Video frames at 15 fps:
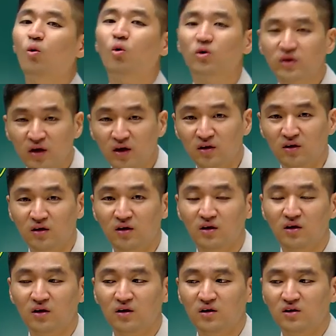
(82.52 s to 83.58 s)
오케이,
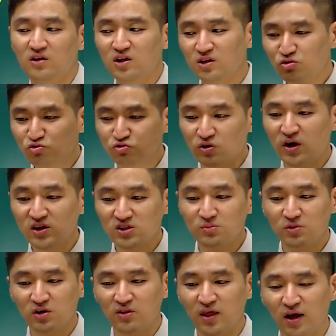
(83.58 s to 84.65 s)
이 두
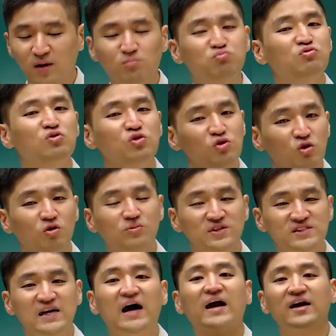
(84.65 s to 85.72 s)
가지면 내가 물류업을
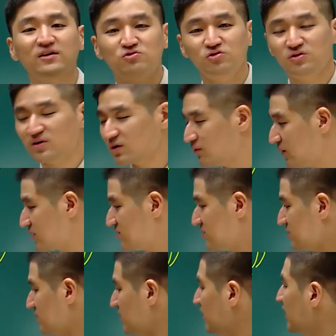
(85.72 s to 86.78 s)
잘할 수 있다는
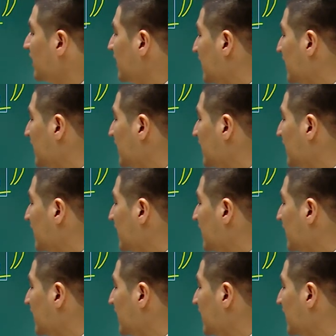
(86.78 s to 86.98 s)
확신을